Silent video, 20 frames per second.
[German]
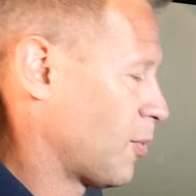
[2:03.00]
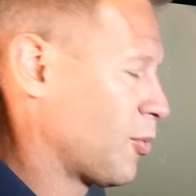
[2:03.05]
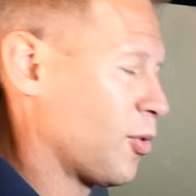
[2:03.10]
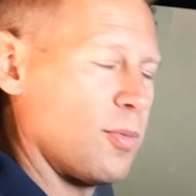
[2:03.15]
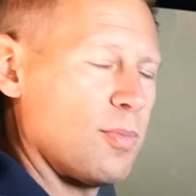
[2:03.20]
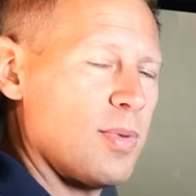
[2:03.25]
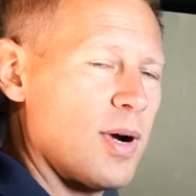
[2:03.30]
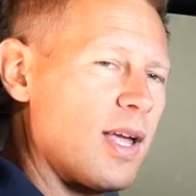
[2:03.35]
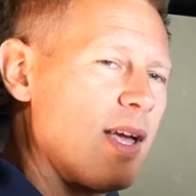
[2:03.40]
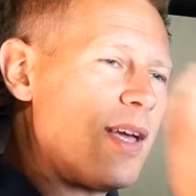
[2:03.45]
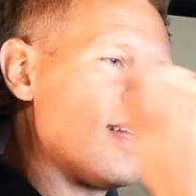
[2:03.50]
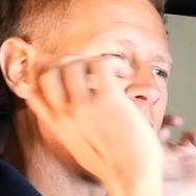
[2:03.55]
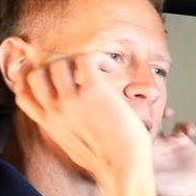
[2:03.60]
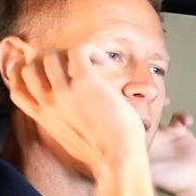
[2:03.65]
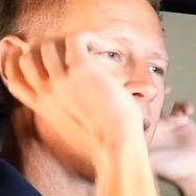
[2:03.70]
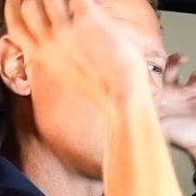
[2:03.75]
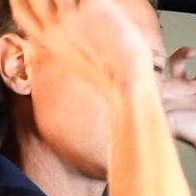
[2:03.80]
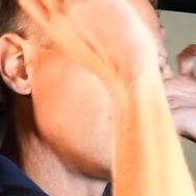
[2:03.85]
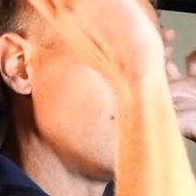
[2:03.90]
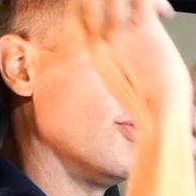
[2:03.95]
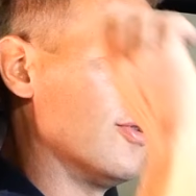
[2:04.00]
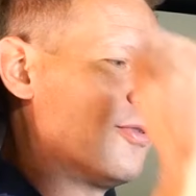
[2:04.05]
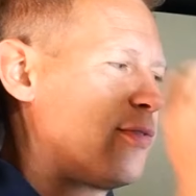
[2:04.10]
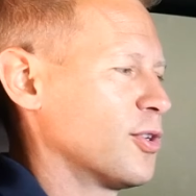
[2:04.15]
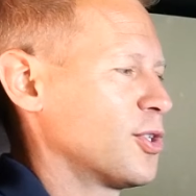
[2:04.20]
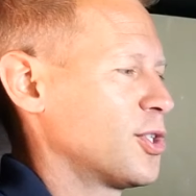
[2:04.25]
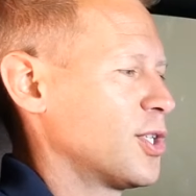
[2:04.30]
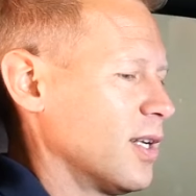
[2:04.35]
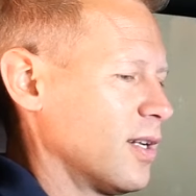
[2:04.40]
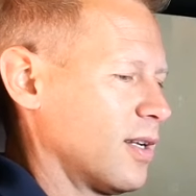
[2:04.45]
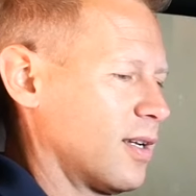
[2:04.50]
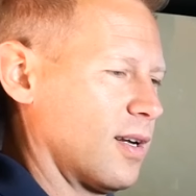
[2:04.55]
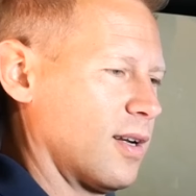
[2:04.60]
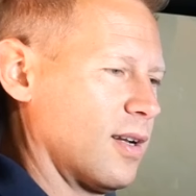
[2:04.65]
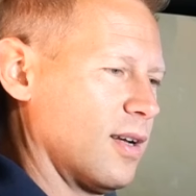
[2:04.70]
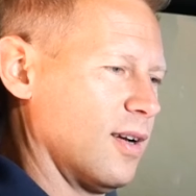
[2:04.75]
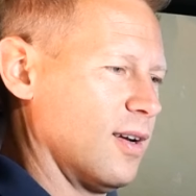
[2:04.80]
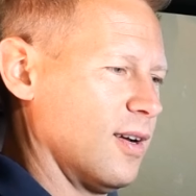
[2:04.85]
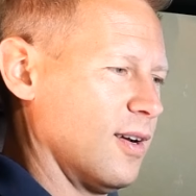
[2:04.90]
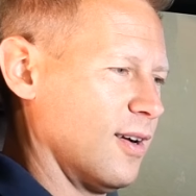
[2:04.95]
Memory-Paket in der Höhe verstellen kann.
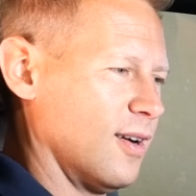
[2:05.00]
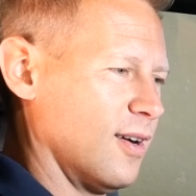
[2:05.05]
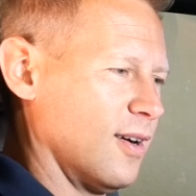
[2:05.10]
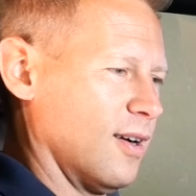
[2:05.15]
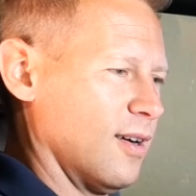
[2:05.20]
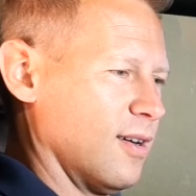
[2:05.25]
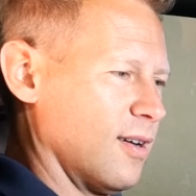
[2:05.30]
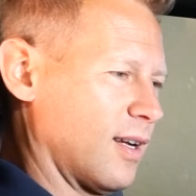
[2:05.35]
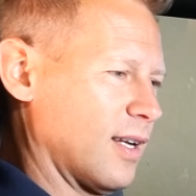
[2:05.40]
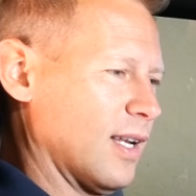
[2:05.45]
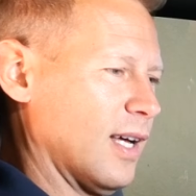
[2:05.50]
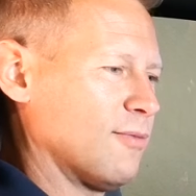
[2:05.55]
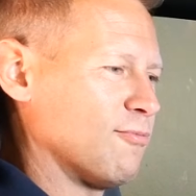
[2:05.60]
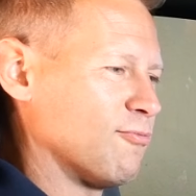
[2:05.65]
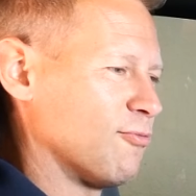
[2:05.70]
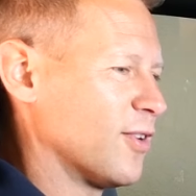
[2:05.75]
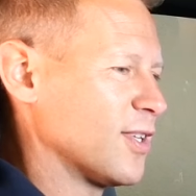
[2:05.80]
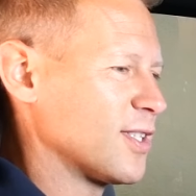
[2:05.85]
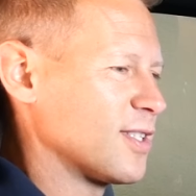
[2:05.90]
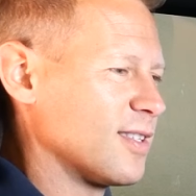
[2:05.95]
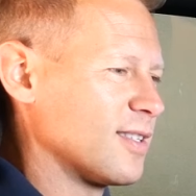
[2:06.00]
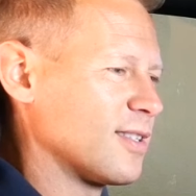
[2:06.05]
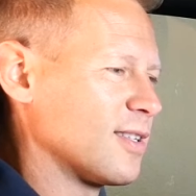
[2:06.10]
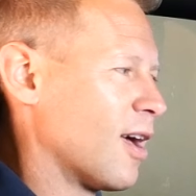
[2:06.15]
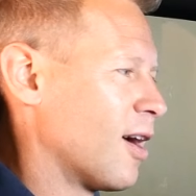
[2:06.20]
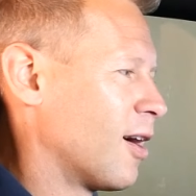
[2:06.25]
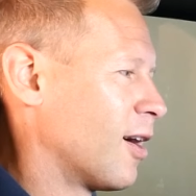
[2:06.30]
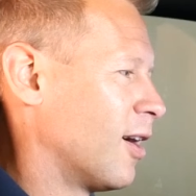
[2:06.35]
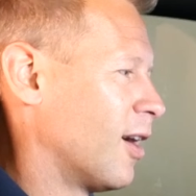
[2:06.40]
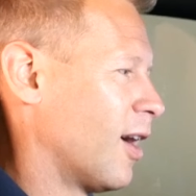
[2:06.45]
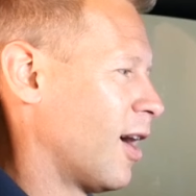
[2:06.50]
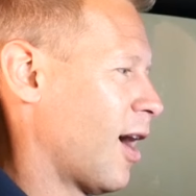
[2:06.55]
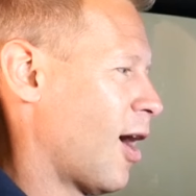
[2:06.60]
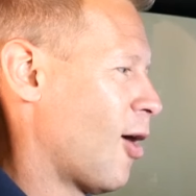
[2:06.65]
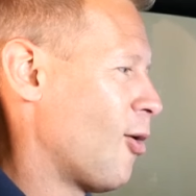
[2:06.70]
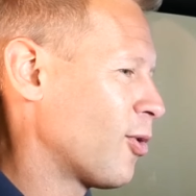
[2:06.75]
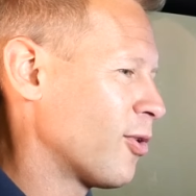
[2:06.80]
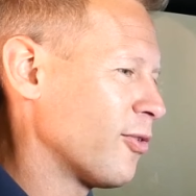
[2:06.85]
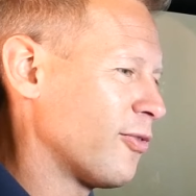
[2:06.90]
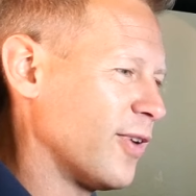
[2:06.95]
Klar, was ins
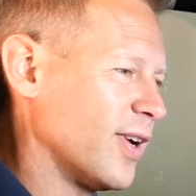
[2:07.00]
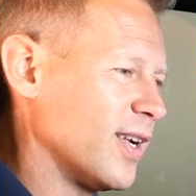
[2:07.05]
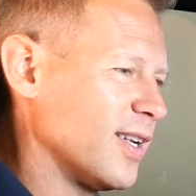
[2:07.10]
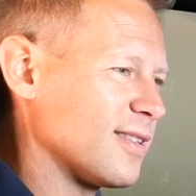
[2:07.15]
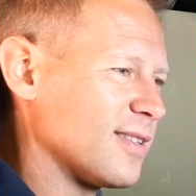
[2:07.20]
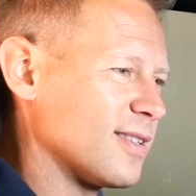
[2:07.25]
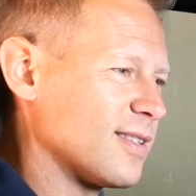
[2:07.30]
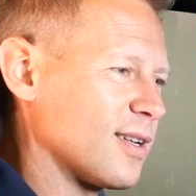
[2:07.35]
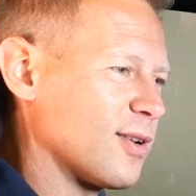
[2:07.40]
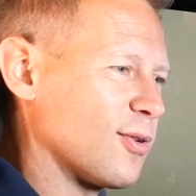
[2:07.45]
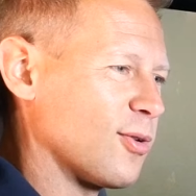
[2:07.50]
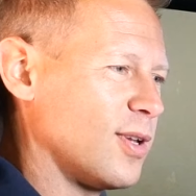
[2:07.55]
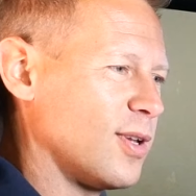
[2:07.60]
Auge fällt, sind dann